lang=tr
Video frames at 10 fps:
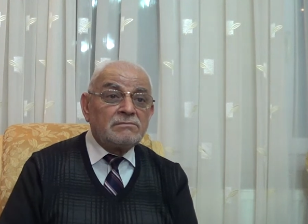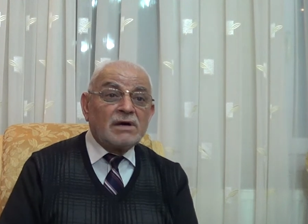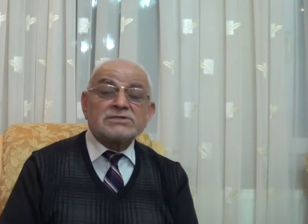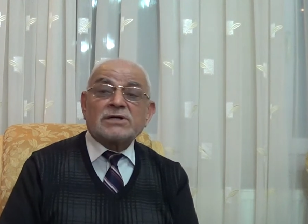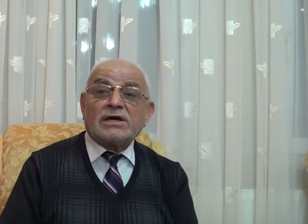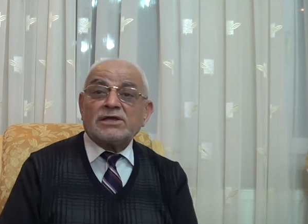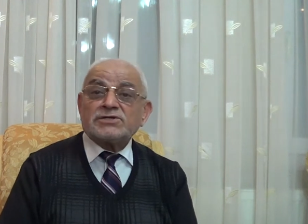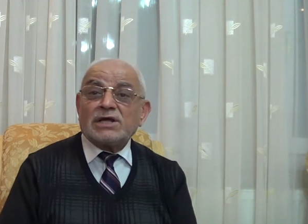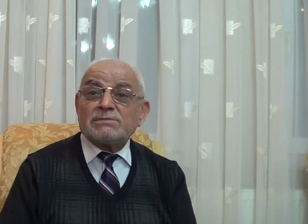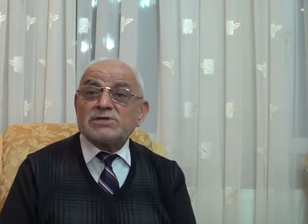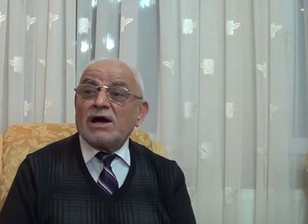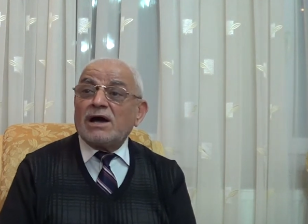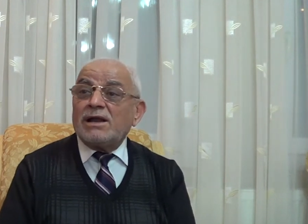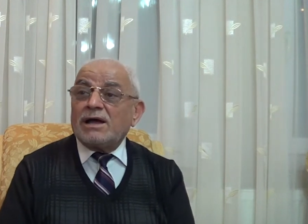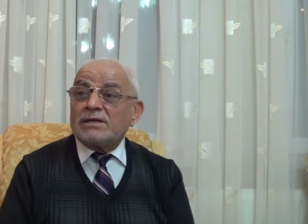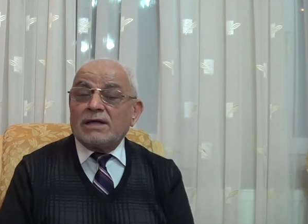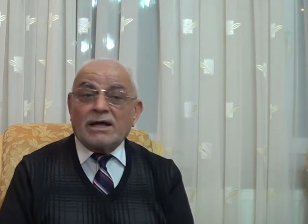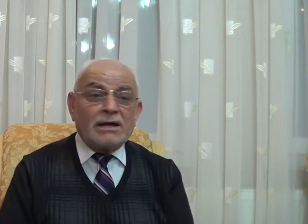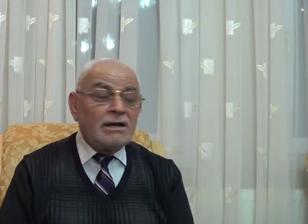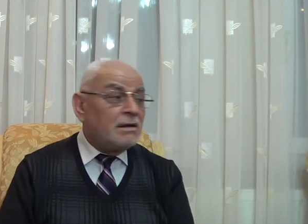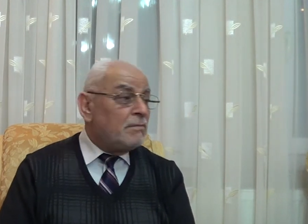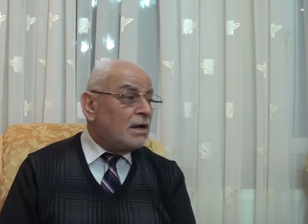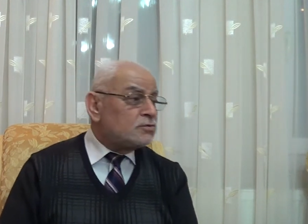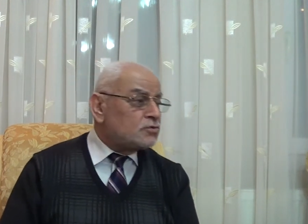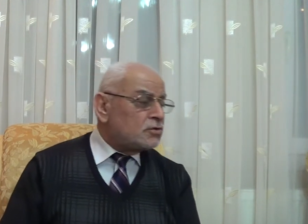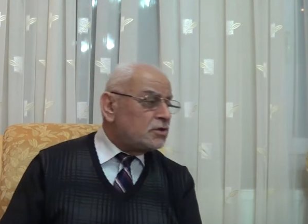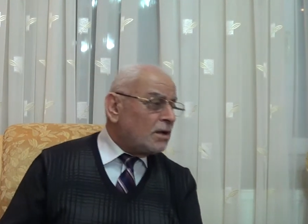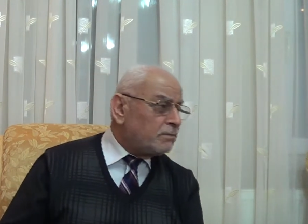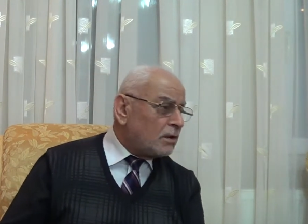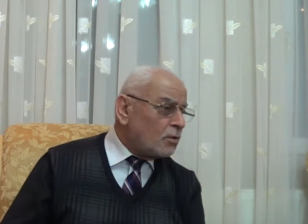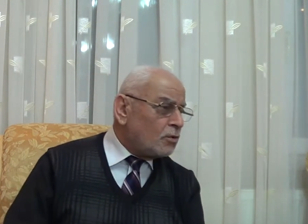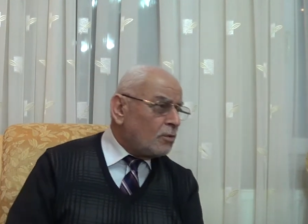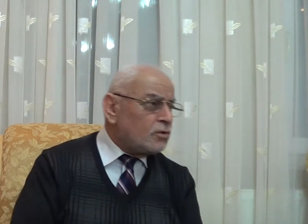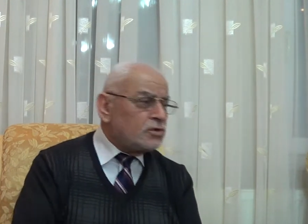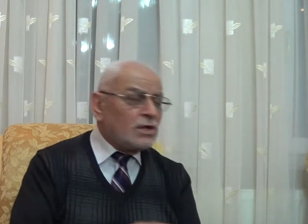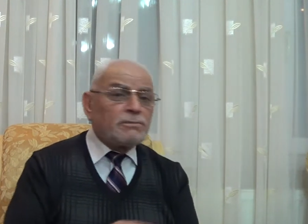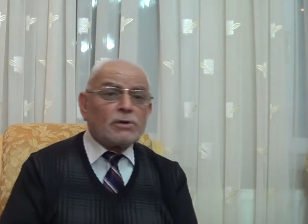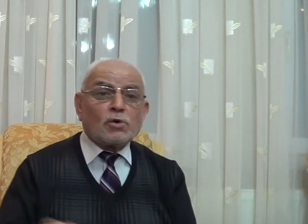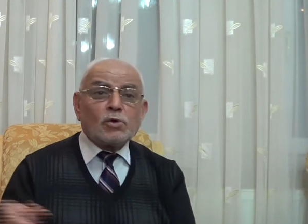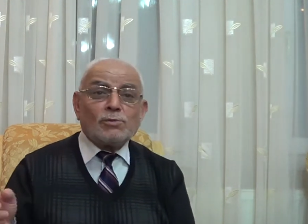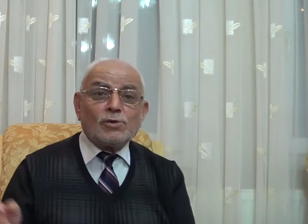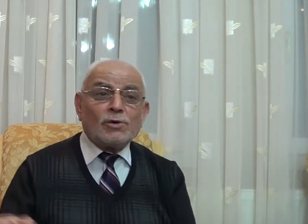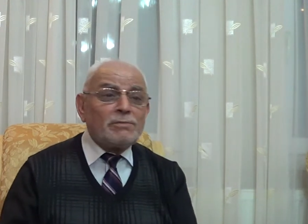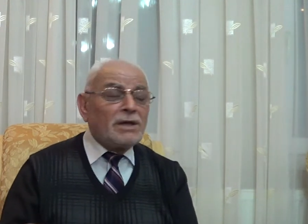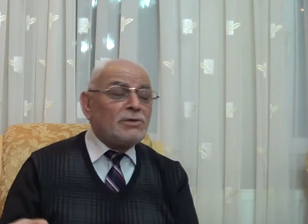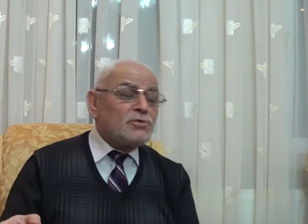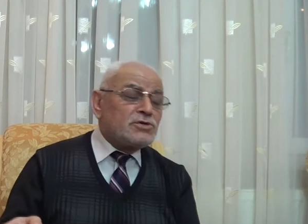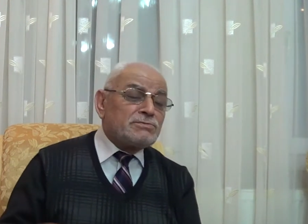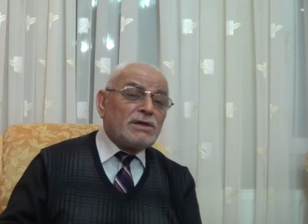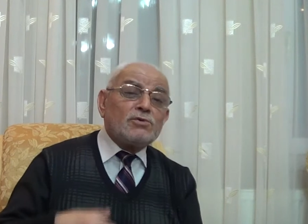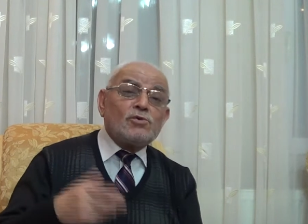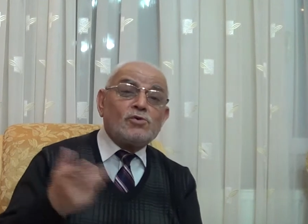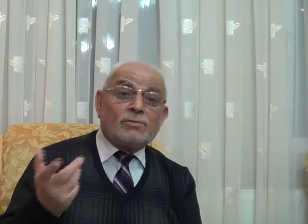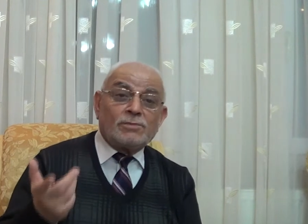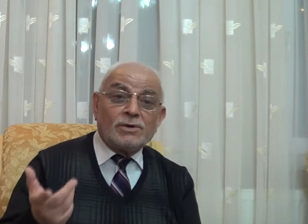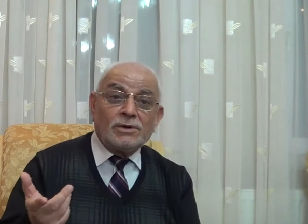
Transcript: Bazı kardeşlerimiz hala da ben şu kitapları okuyorum, bu kitapları okuyorum diyor. Ben de içinden gülüyorum.